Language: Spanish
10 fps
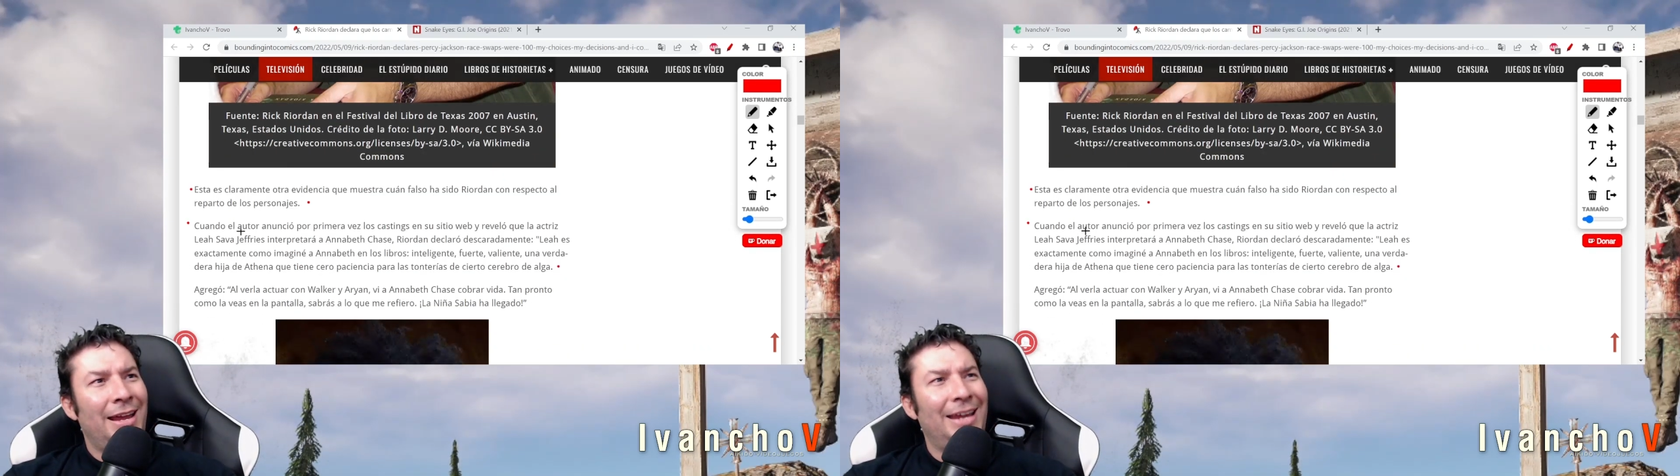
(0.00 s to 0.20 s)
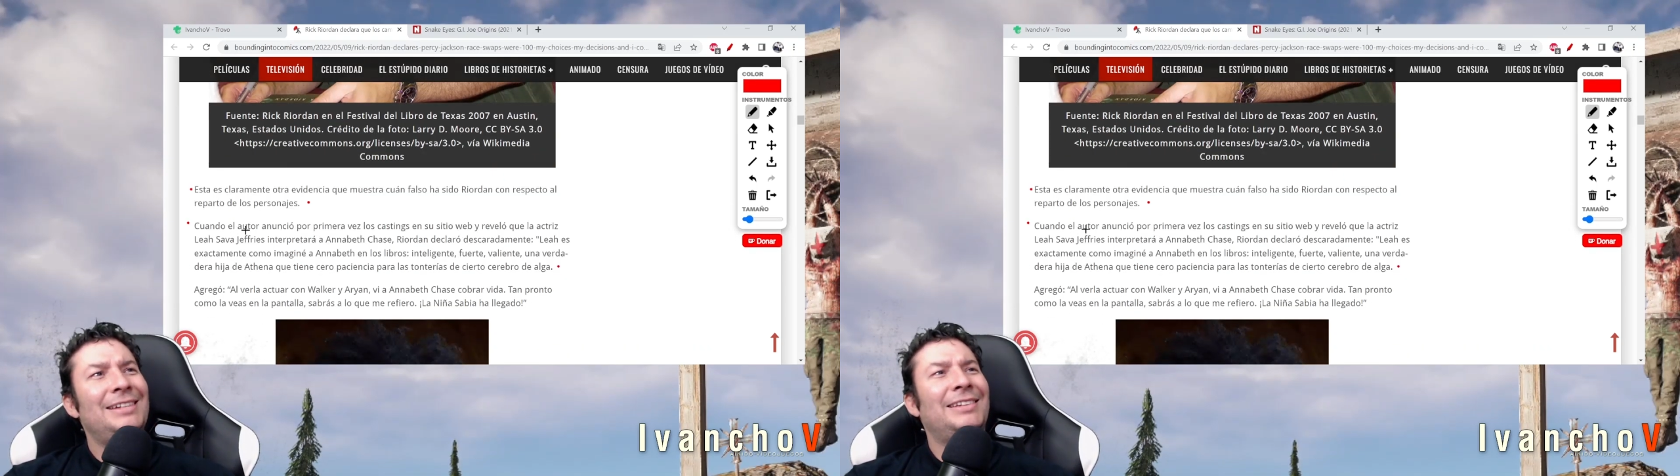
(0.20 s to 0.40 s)

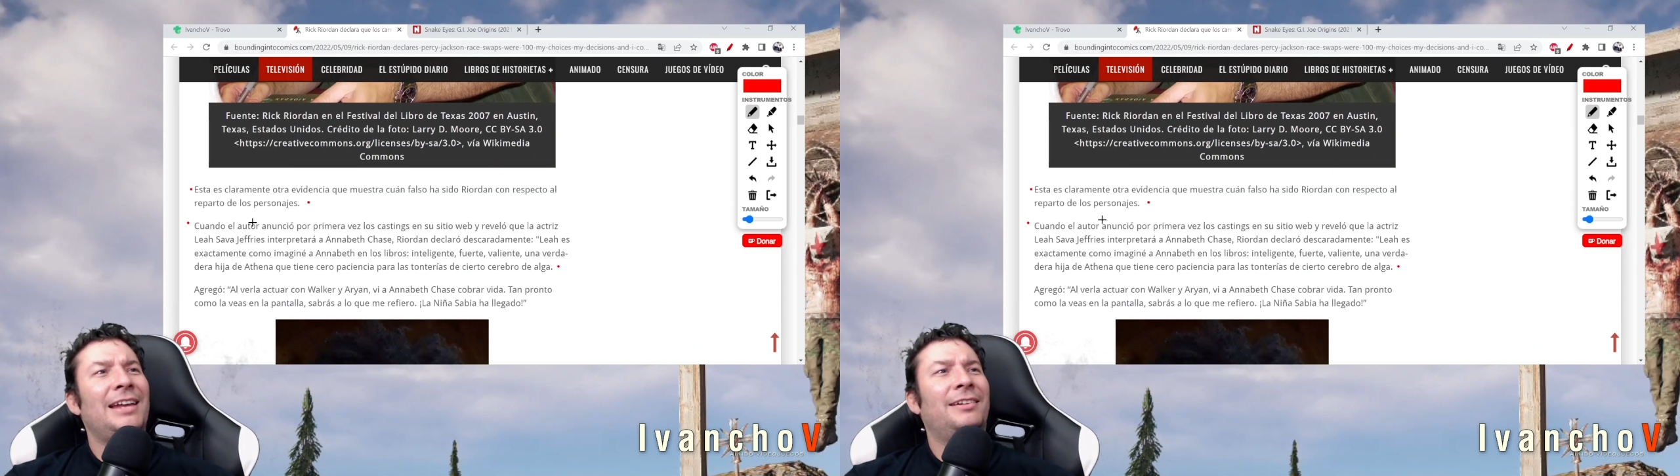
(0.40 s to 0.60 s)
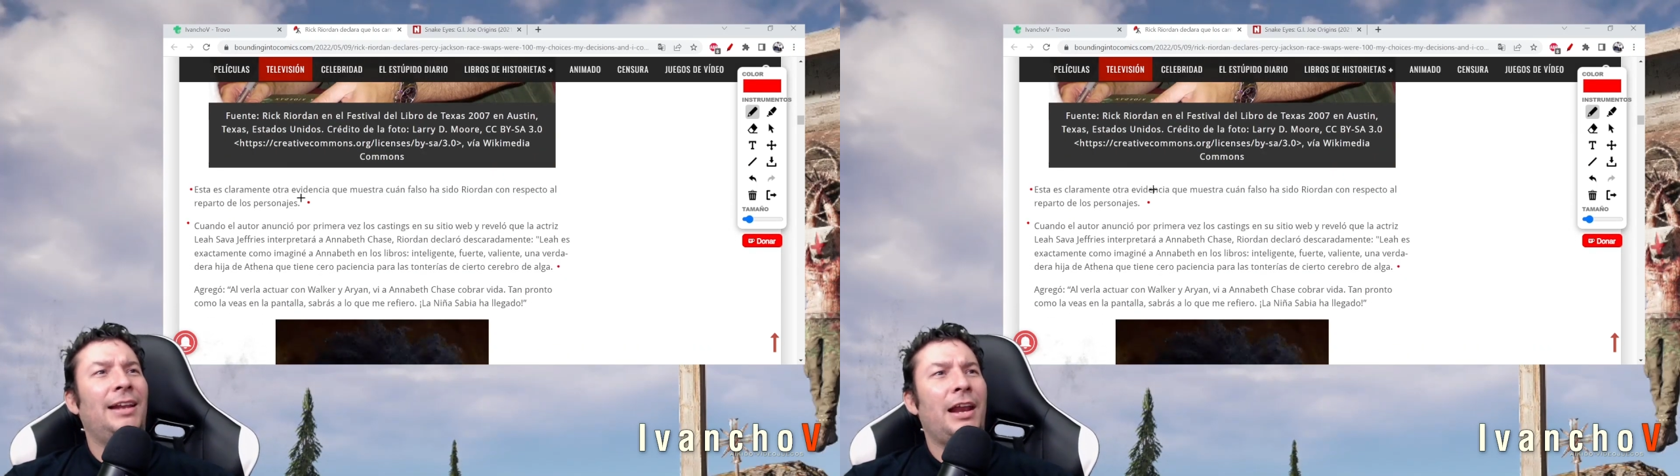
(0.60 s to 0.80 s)
esta
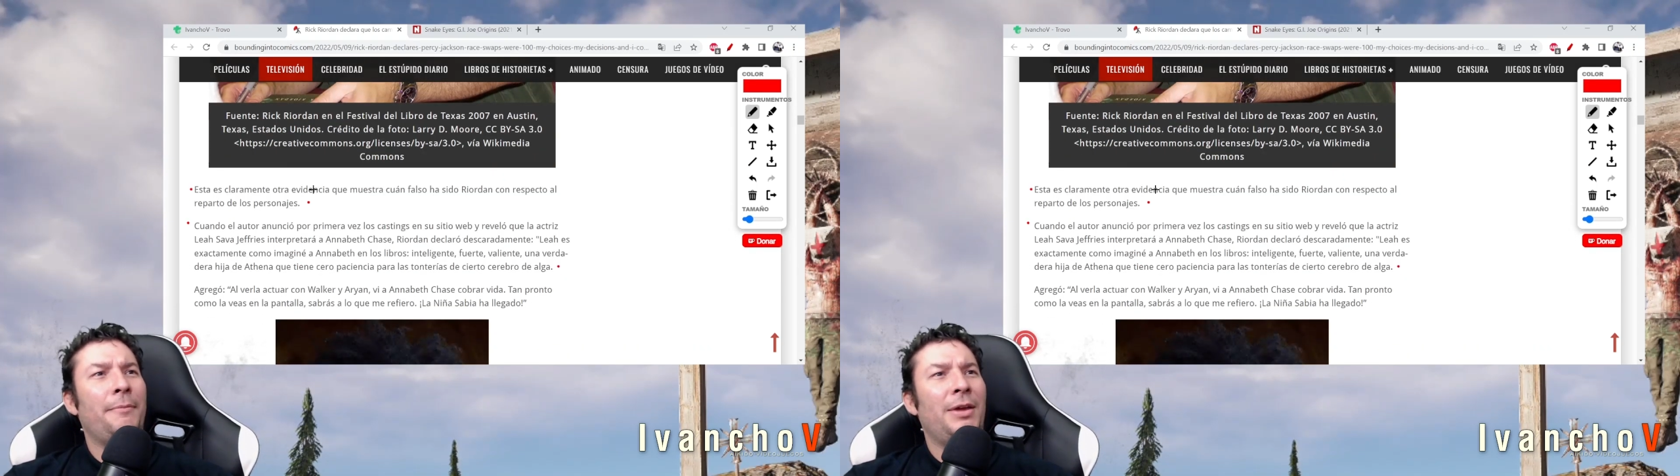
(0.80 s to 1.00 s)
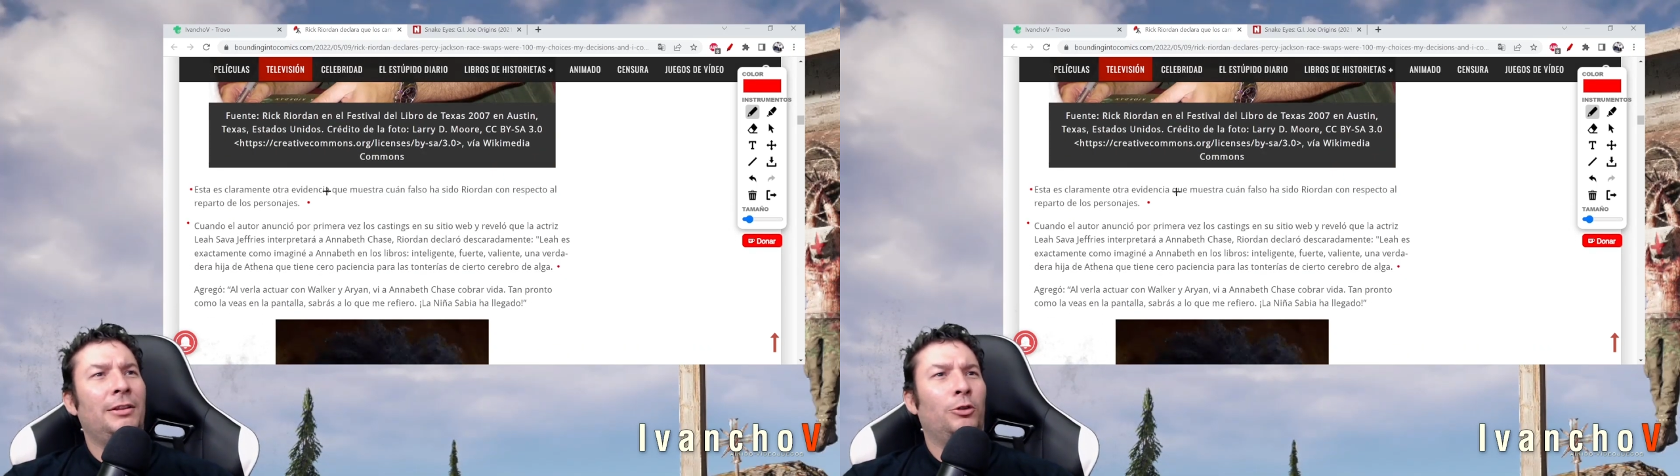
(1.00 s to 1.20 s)
es
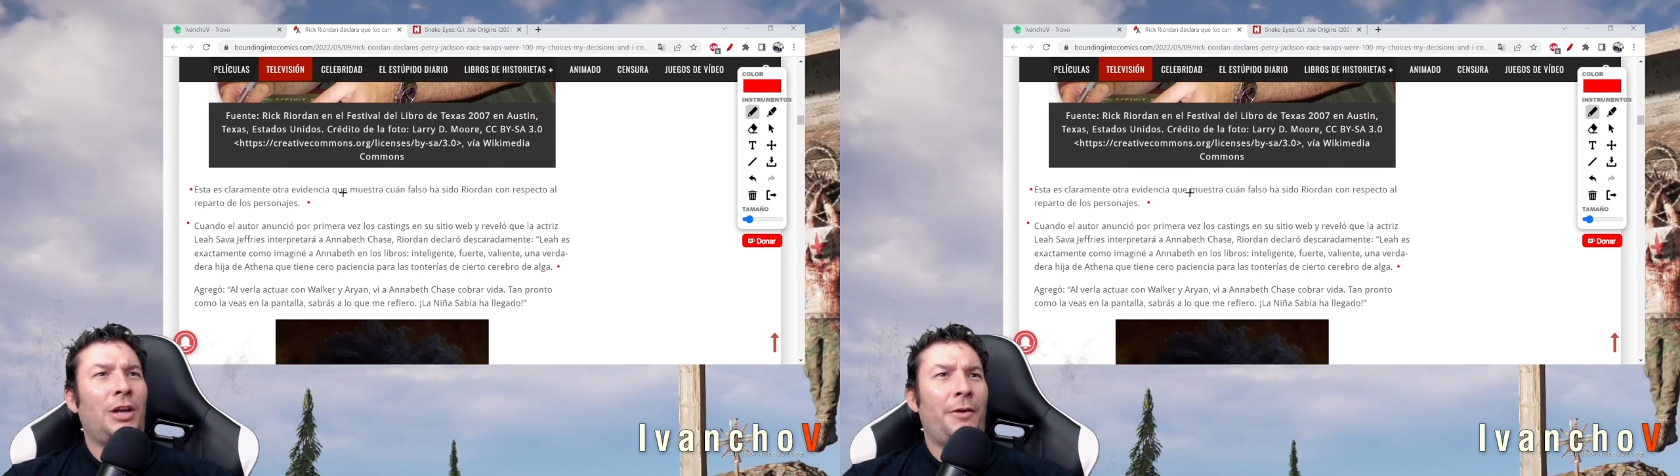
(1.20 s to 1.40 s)
claramente otra